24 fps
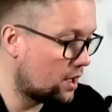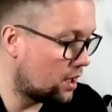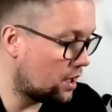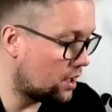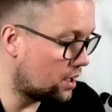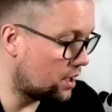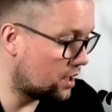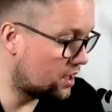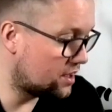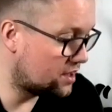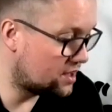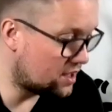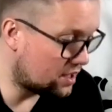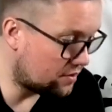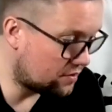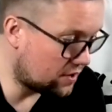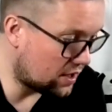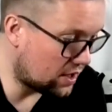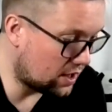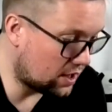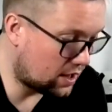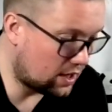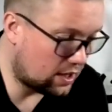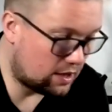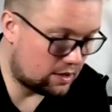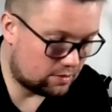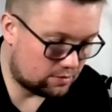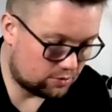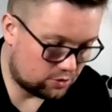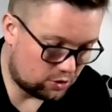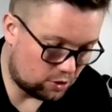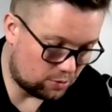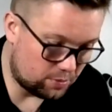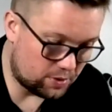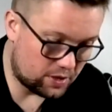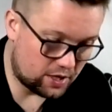E, drewienka
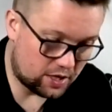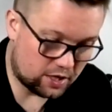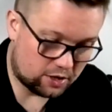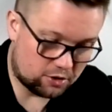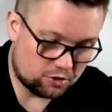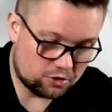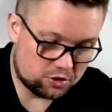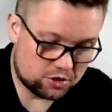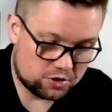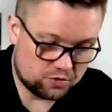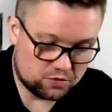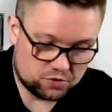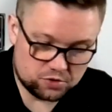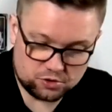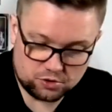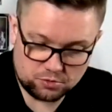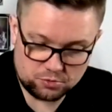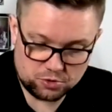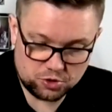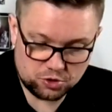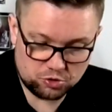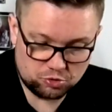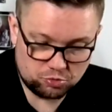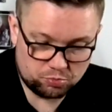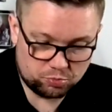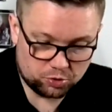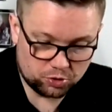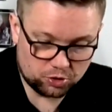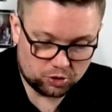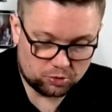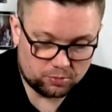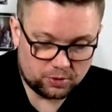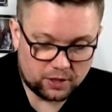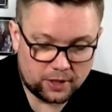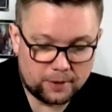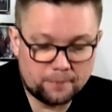dobrej jakości, wszystko mi się tu
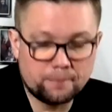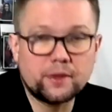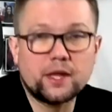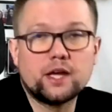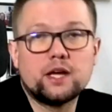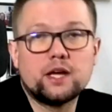podoba.